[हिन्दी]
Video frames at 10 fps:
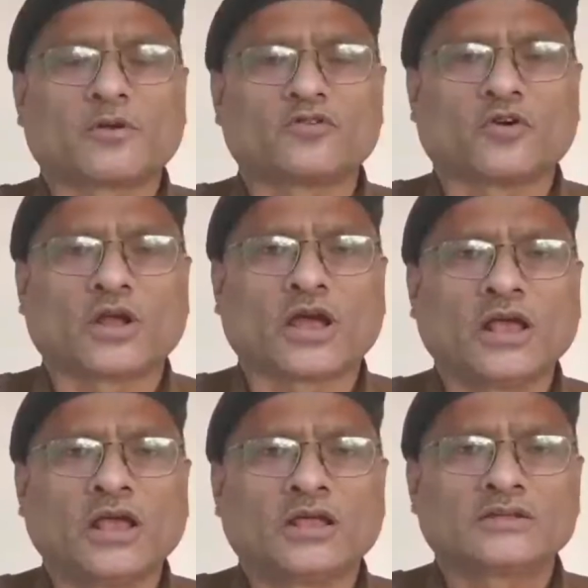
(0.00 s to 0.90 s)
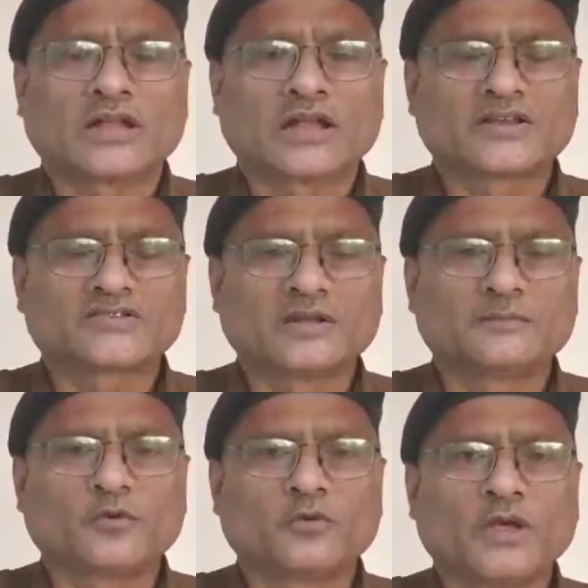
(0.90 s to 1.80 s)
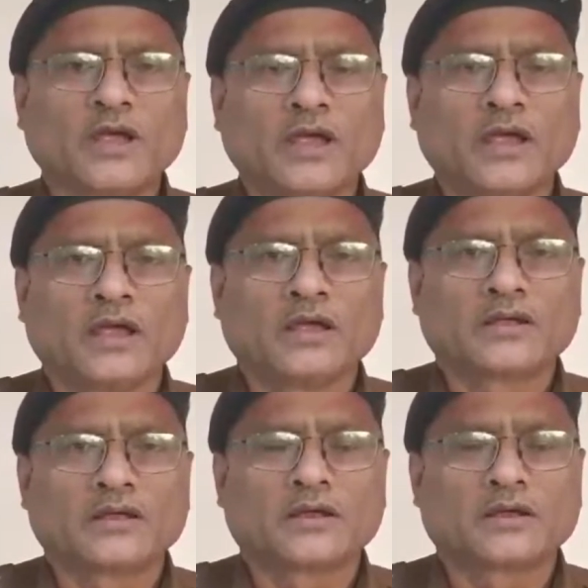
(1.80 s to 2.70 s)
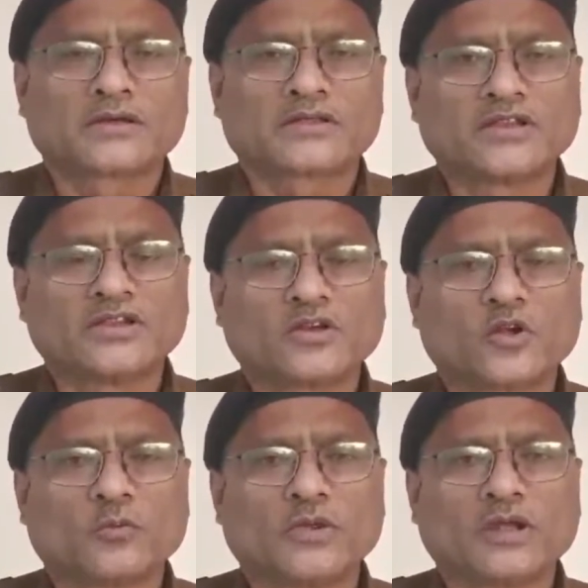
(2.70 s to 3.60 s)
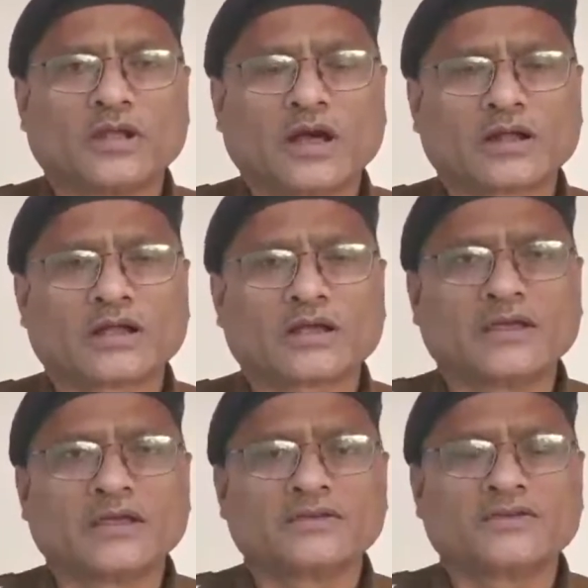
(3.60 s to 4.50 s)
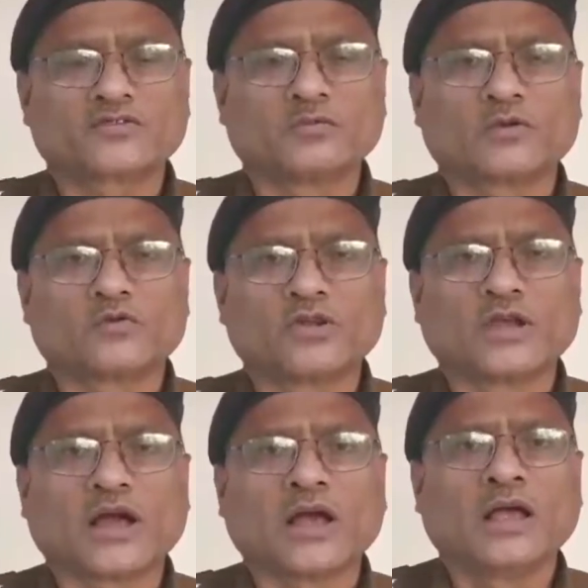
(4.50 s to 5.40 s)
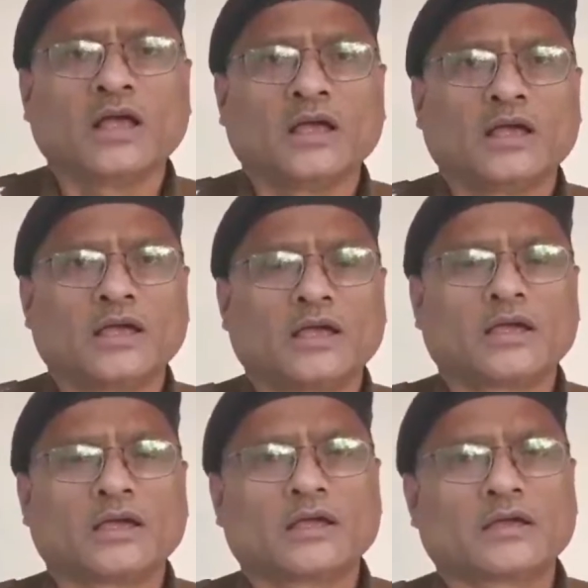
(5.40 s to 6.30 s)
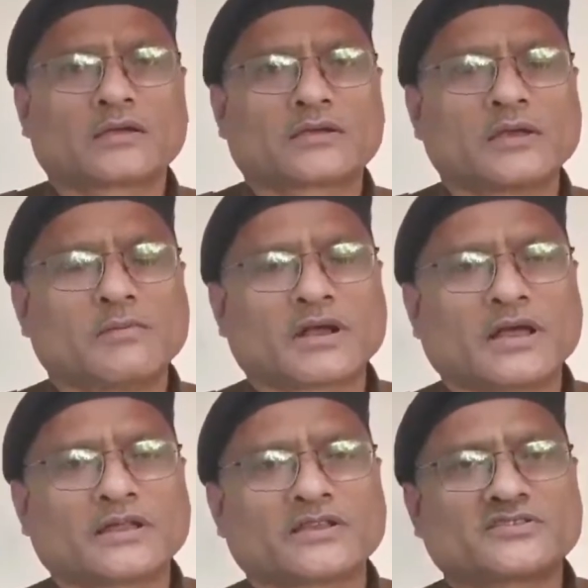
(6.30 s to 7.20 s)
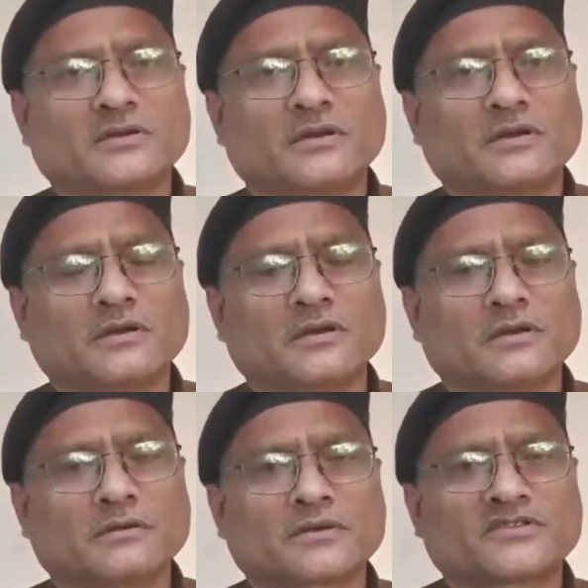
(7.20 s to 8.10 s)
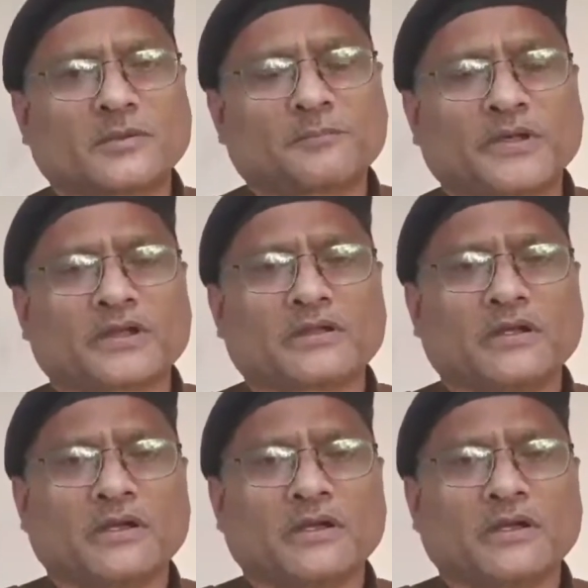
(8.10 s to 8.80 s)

गदौरा थाना किशनपुर में ए, के तीन घरों में आग लग गई जिसमें गुड़िया ए, के मकान की छप्पर